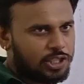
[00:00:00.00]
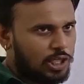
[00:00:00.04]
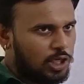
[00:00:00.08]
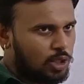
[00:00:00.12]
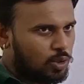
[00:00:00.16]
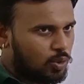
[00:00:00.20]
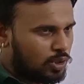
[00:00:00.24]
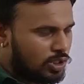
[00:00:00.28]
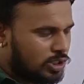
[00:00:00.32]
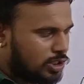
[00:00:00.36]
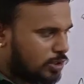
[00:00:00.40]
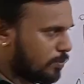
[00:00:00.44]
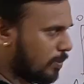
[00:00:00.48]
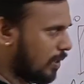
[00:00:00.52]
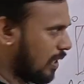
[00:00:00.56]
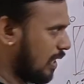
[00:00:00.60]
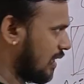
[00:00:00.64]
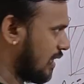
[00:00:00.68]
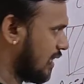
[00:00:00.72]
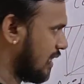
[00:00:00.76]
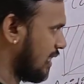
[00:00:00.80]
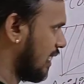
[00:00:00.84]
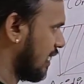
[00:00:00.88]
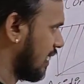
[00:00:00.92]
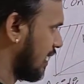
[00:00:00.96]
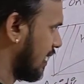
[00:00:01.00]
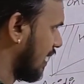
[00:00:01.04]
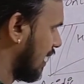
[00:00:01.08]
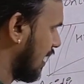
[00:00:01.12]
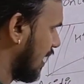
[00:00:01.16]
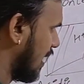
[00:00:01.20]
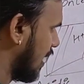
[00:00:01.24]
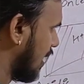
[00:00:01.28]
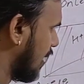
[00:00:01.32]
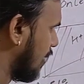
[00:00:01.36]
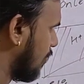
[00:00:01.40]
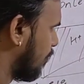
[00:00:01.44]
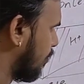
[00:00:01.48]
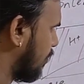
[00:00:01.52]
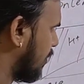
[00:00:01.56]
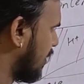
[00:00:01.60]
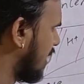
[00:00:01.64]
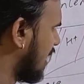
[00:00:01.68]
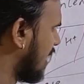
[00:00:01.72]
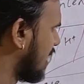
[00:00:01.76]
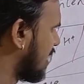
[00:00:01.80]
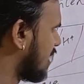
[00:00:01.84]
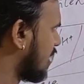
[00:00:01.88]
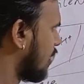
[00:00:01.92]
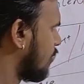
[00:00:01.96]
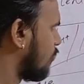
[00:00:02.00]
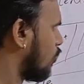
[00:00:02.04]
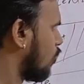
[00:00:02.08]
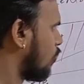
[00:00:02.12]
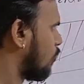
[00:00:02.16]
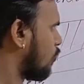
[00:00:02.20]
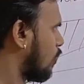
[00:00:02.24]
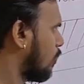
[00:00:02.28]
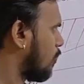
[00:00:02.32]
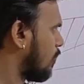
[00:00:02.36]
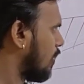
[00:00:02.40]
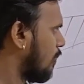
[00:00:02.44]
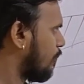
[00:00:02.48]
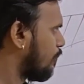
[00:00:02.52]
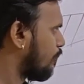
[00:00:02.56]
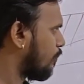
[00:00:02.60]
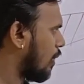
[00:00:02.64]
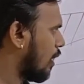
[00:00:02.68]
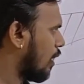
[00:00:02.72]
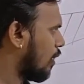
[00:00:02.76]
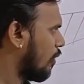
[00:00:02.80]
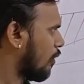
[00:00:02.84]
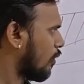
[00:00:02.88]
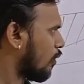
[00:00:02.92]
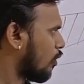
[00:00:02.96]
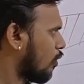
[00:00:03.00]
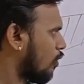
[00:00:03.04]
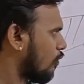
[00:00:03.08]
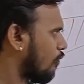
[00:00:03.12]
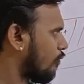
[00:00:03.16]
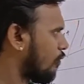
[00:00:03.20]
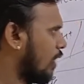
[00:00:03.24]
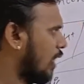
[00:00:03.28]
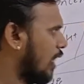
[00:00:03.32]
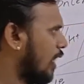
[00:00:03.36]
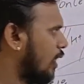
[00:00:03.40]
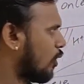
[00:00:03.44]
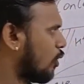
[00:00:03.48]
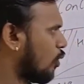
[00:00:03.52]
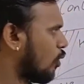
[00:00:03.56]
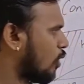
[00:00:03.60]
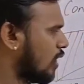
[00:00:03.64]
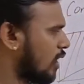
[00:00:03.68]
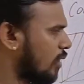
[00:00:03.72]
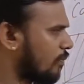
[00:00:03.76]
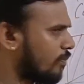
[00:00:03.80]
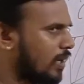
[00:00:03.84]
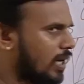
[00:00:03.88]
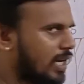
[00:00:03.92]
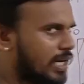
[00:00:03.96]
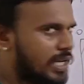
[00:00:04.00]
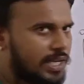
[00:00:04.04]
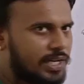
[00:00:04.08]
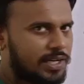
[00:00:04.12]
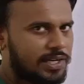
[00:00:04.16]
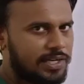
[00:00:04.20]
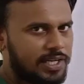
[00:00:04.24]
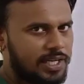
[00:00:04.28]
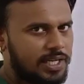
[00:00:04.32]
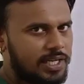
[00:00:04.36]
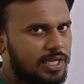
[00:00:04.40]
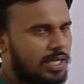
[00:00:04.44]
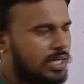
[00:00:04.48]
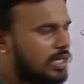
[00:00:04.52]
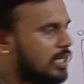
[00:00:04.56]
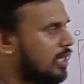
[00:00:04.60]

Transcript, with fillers: स्केल को इस्तेमाल किया गया है पीएच का फुल फॉर्म है पावर ऑफ हाइड्रोनियम आयन ठीक है ना